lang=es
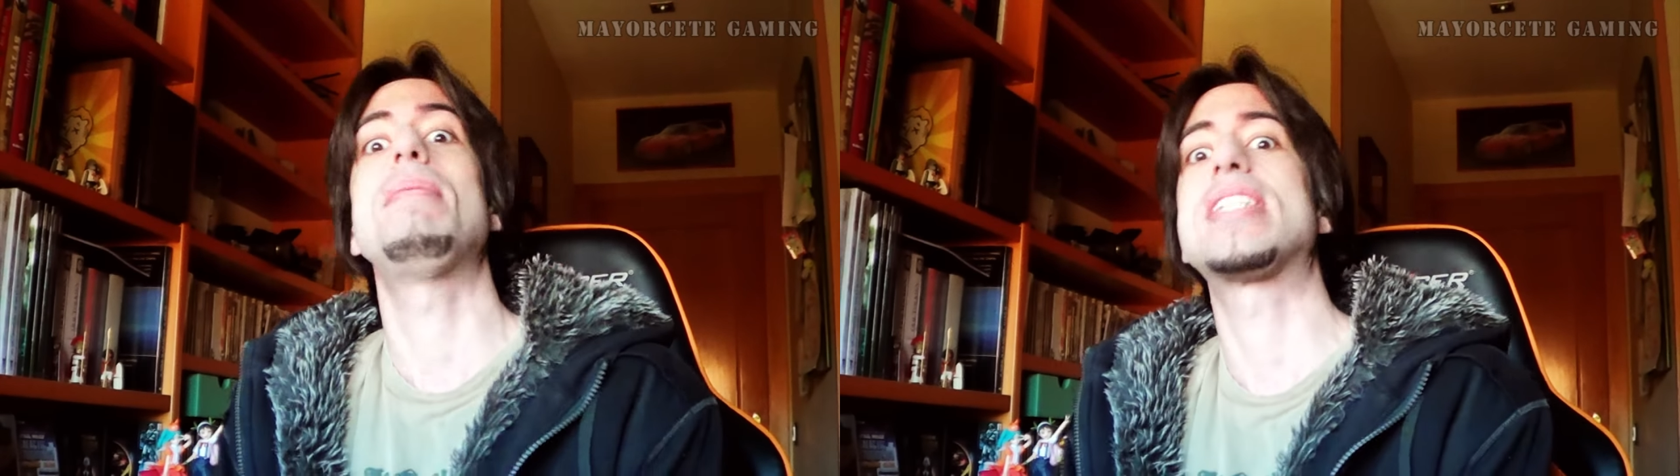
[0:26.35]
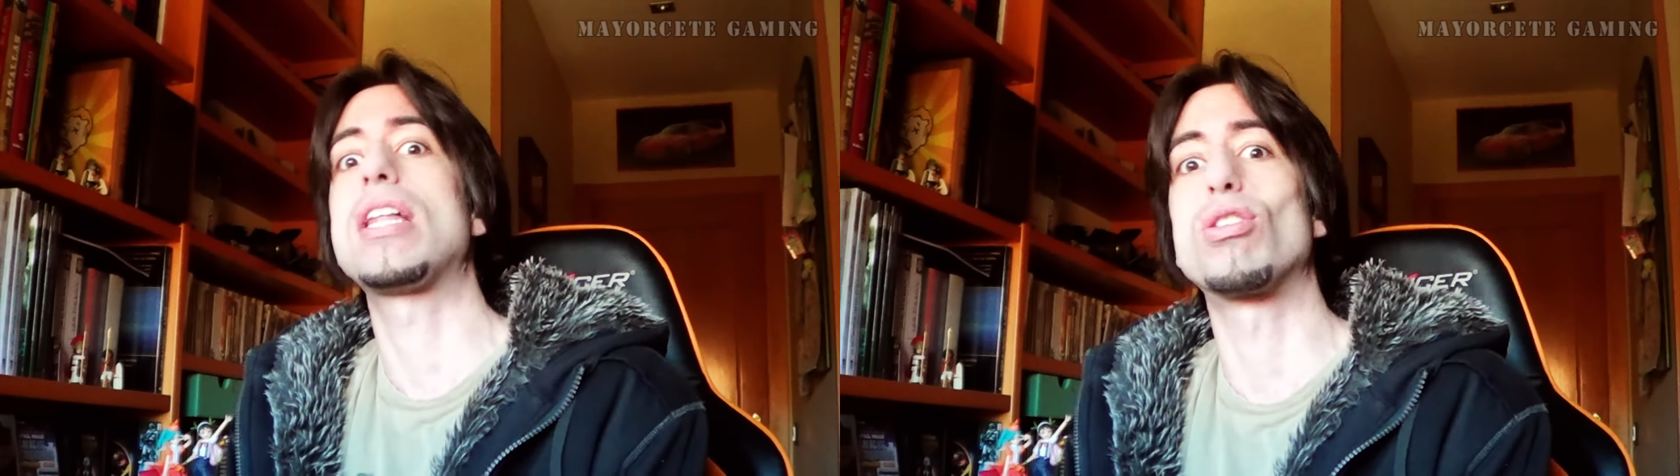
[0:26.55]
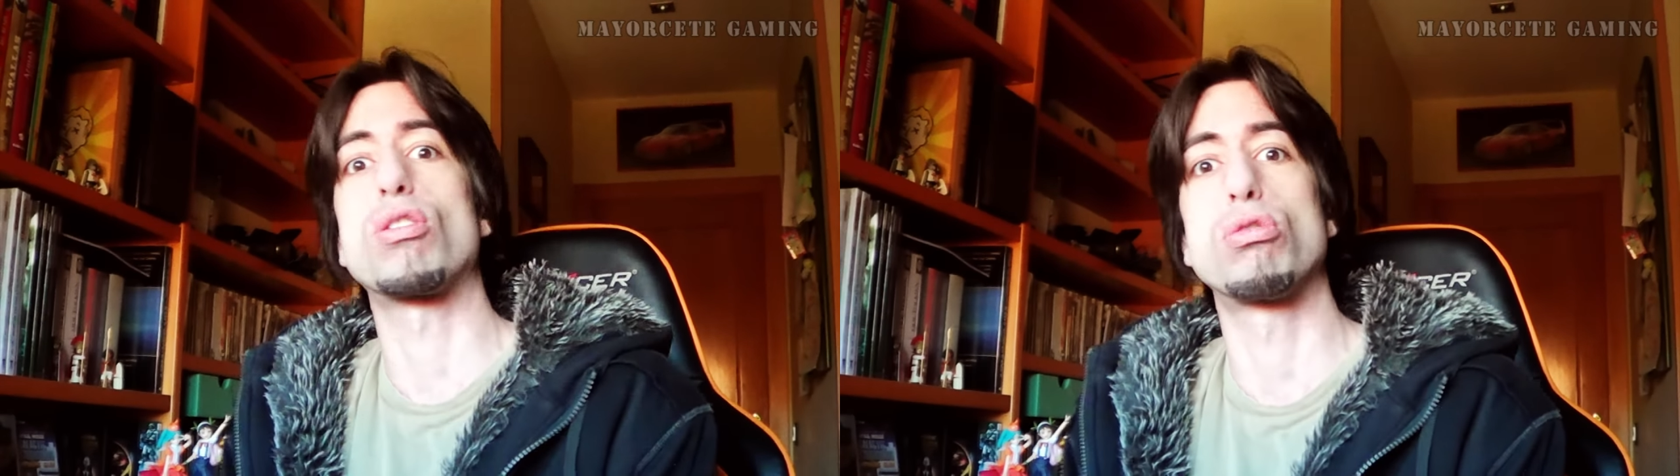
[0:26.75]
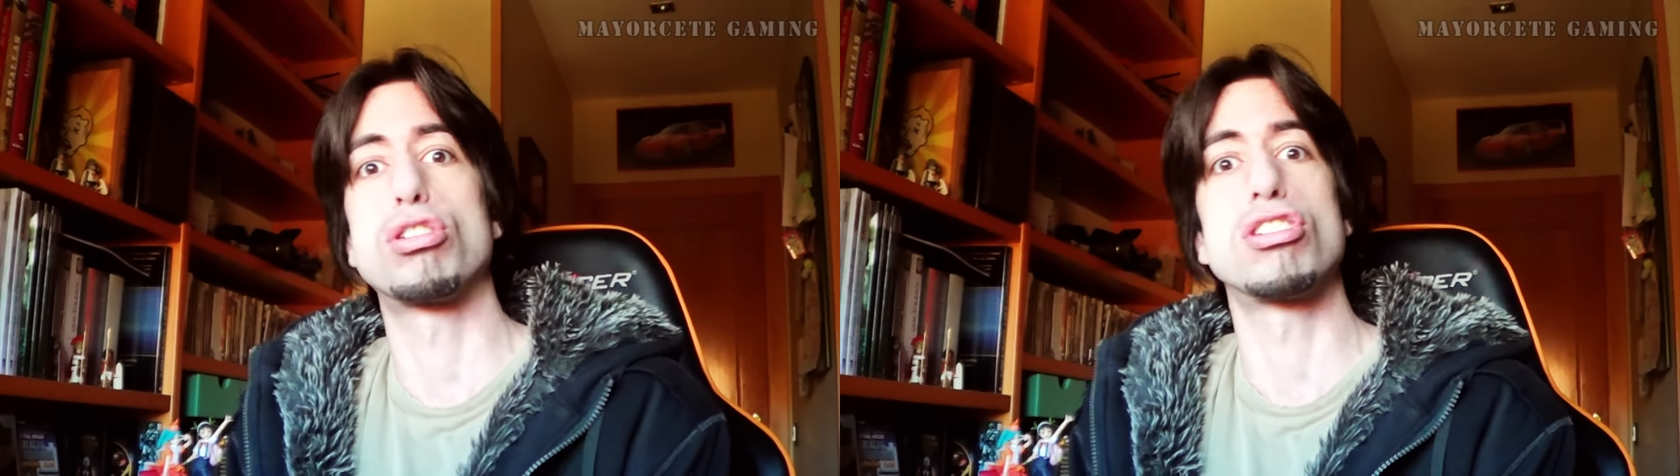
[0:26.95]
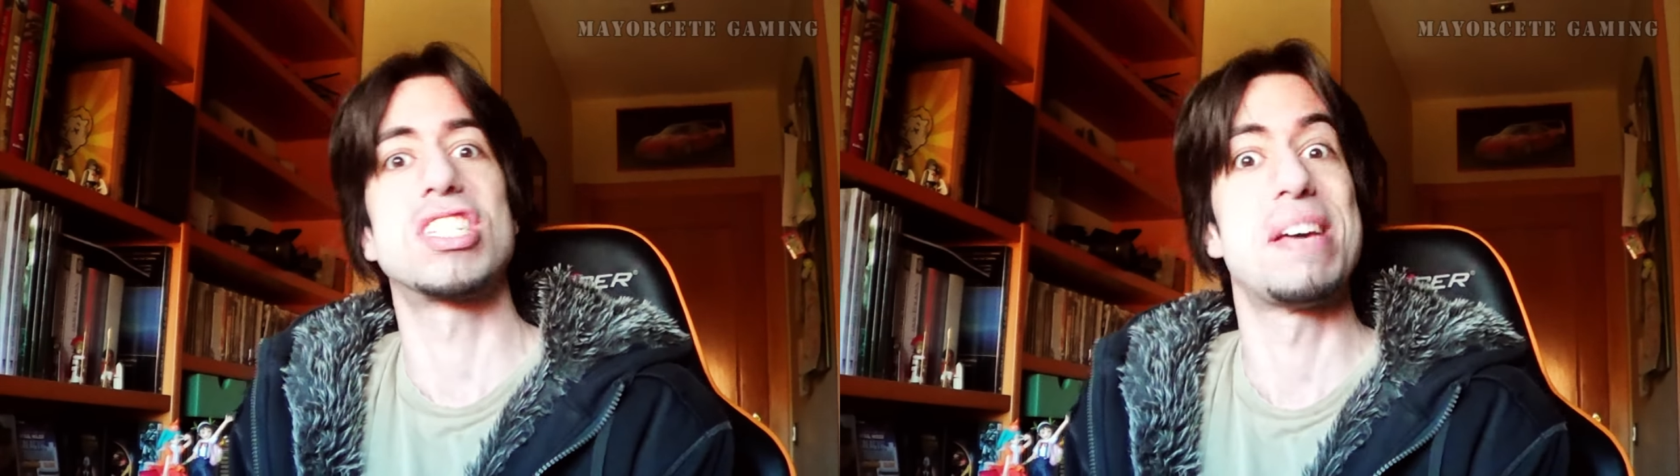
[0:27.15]
visados
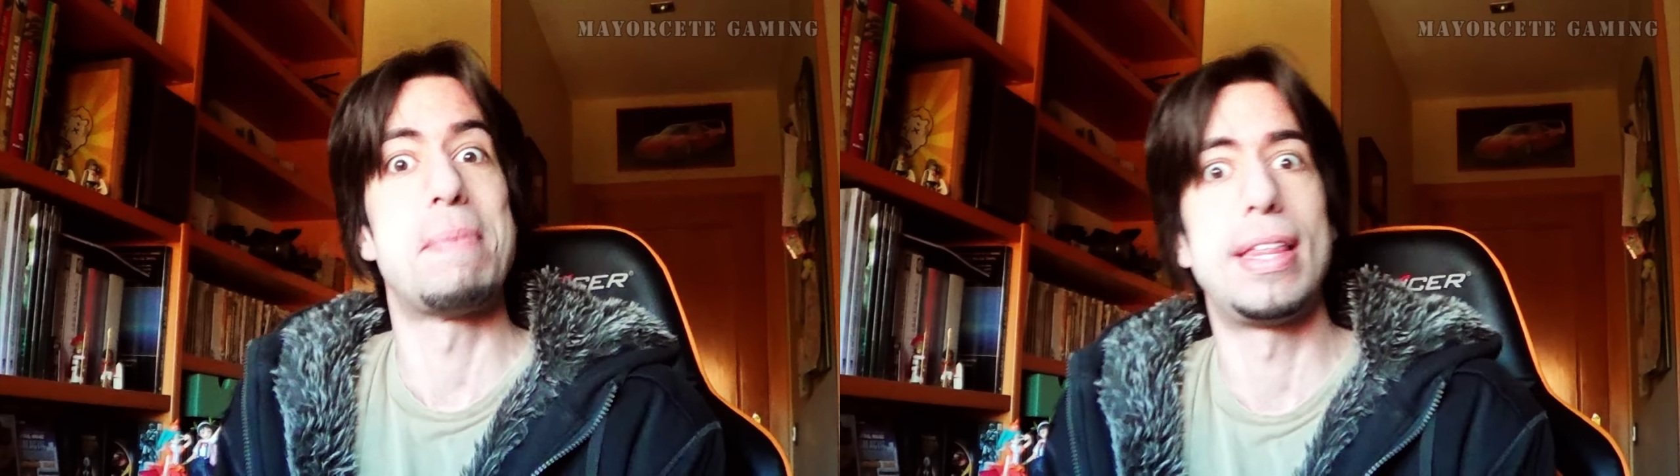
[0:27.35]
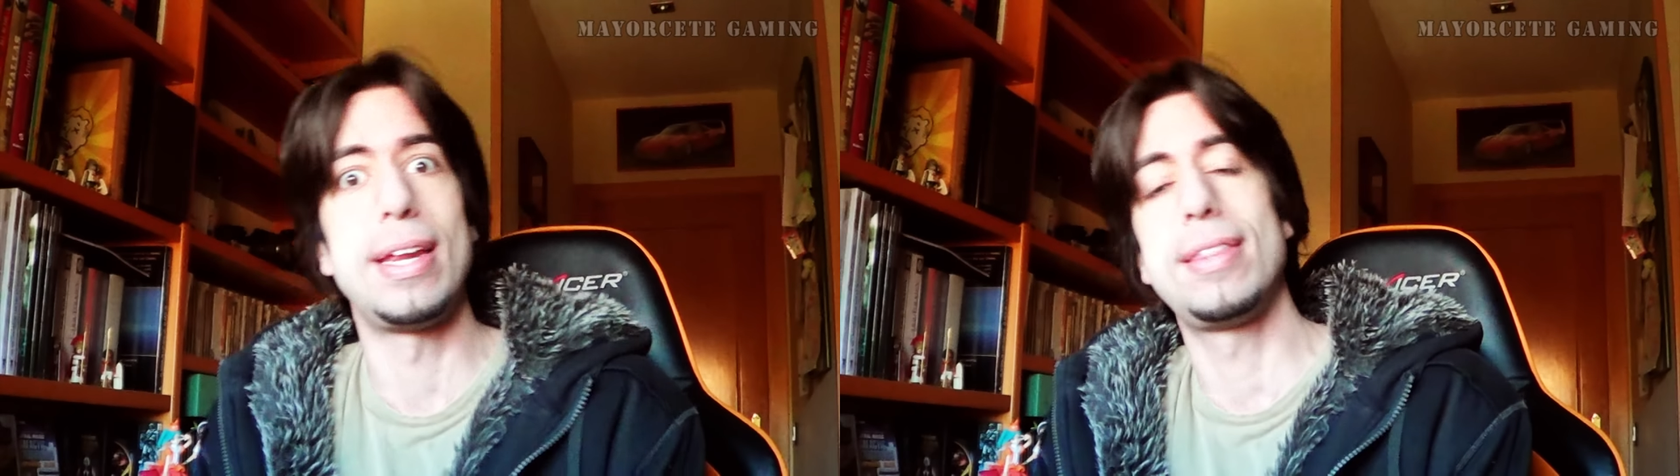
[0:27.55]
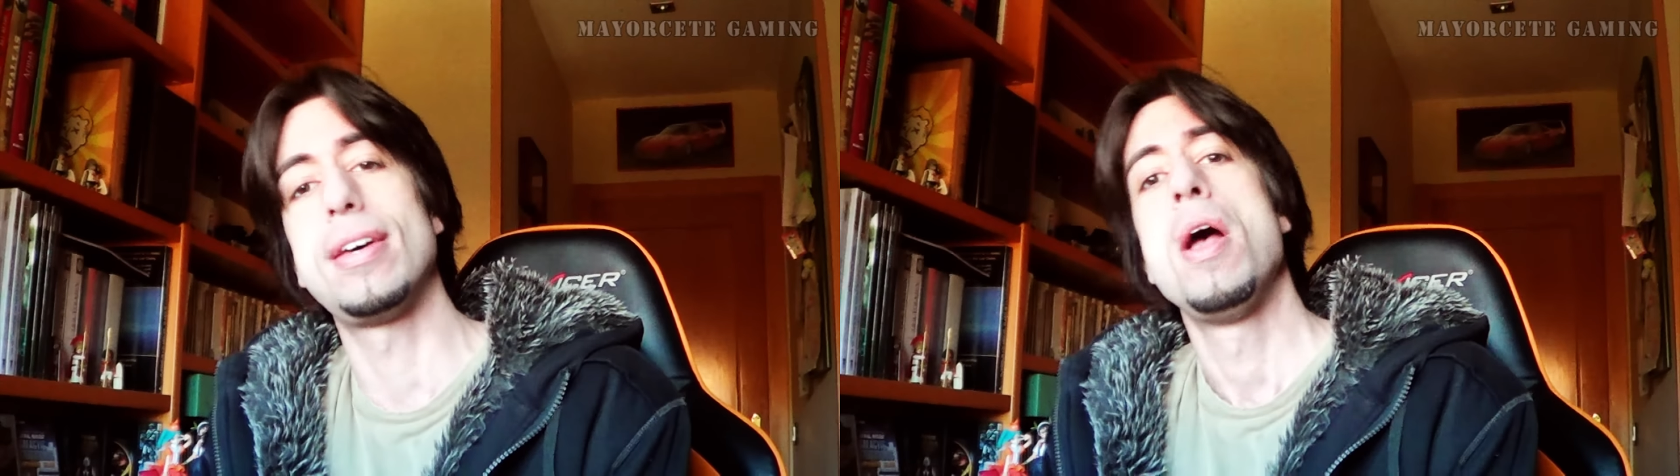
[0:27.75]
rusos de Madrid